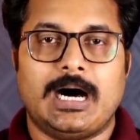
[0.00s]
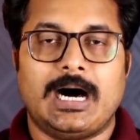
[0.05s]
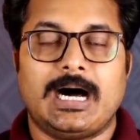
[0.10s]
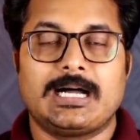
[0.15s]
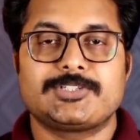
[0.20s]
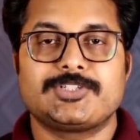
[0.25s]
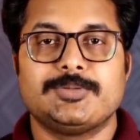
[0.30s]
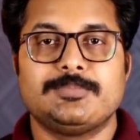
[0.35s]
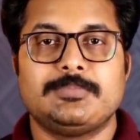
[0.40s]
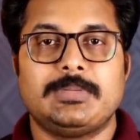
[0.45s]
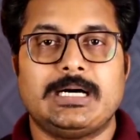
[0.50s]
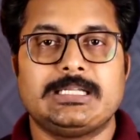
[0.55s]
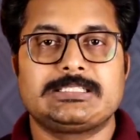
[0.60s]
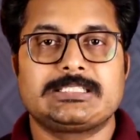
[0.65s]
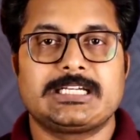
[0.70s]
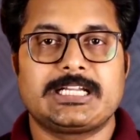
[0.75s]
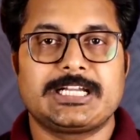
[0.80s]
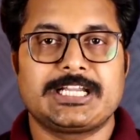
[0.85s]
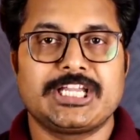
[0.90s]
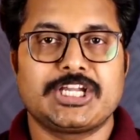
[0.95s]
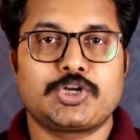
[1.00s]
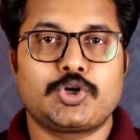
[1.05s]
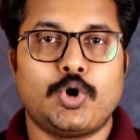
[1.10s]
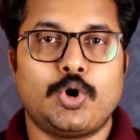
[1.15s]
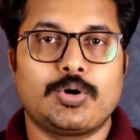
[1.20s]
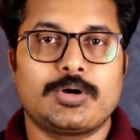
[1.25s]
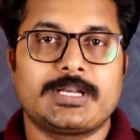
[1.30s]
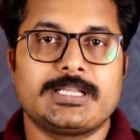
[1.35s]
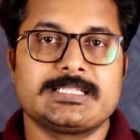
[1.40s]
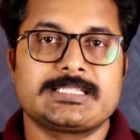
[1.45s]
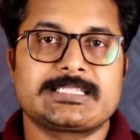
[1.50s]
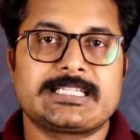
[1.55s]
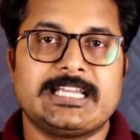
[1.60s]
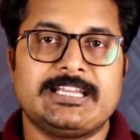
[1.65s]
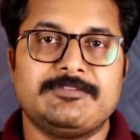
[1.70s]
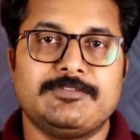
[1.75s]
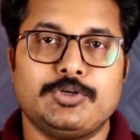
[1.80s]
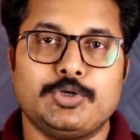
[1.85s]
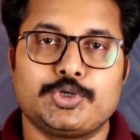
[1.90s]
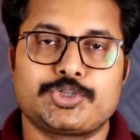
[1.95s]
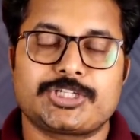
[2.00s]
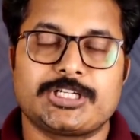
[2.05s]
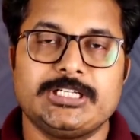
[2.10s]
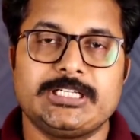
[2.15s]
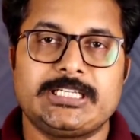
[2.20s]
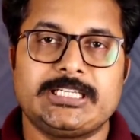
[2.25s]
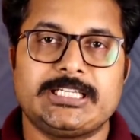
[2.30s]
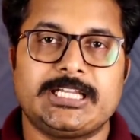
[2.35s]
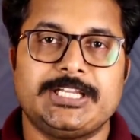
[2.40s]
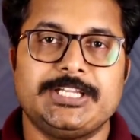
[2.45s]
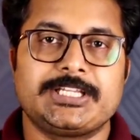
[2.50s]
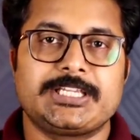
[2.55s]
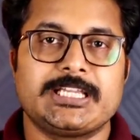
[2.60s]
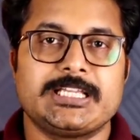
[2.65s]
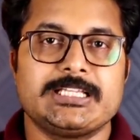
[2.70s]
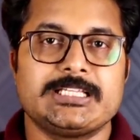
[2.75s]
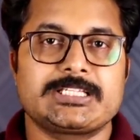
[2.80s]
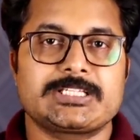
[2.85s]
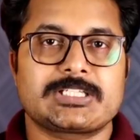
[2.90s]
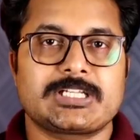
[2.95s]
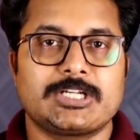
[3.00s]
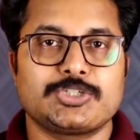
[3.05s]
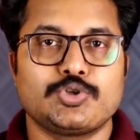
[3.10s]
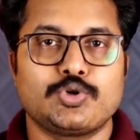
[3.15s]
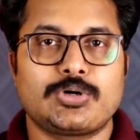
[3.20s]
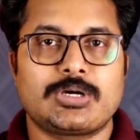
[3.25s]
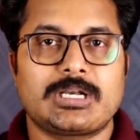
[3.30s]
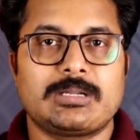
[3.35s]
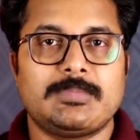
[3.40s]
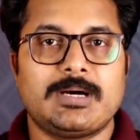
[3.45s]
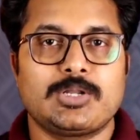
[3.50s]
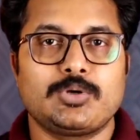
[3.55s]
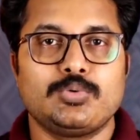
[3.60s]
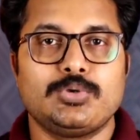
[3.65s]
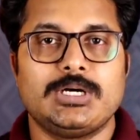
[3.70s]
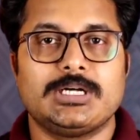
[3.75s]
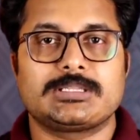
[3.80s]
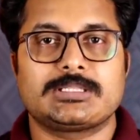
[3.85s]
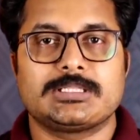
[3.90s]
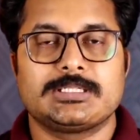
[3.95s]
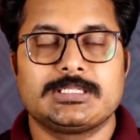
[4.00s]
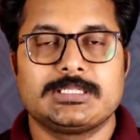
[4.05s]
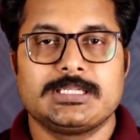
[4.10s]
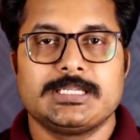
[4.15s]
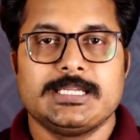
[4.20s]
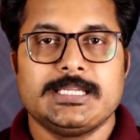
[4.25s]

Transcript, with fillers: आज हम बात करेंगे कांग्रेस के एवोल्यूशन की यानी कि इसका जो क्रमानुगत